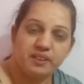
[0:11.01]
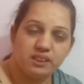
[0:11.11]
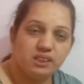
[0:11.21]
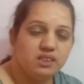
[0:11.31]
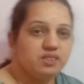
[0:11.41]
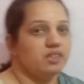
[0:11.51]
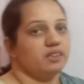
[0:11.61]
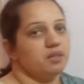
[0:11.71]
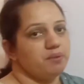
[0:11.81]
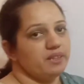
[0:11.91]
कितनी
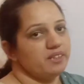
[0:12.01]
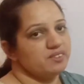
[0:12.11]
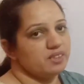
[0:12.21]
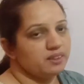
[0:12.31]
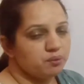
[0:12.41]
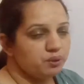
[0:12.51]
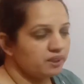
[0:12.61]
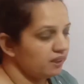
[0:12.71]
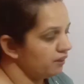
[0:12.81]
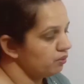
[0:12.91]
जल्दी हमारा रिजल्ट है वो
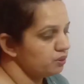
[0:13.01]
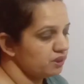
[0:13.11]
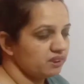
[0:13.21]
डिक्लेयर हो